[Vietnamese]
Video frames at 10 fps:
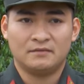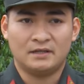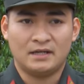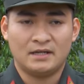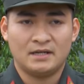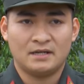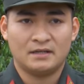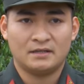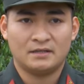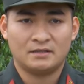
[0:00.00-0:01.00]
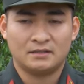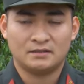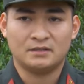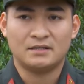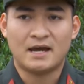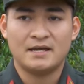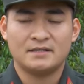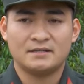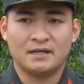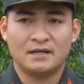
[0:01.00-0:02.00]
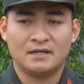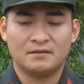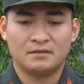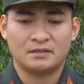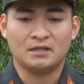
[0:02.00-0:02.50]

và để từ đấy để